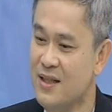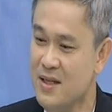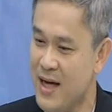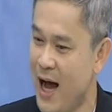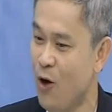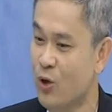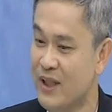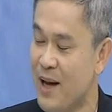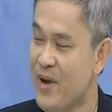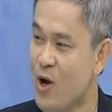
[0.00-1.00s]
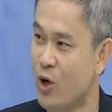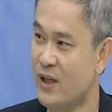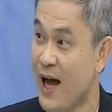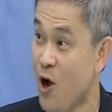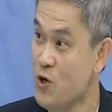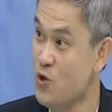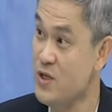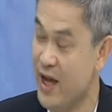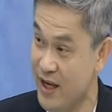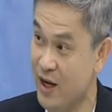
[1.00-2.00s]
อื้อฉาวหรือทำให้คนตั้งข้อสง
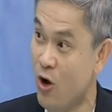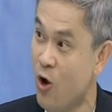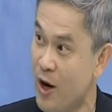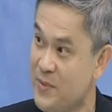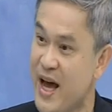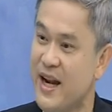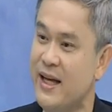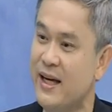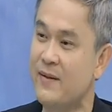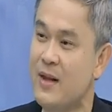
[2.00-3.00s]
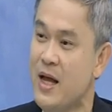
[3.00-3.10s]
สัยเกี่ยวกับคอร์รัปชันเนี่ย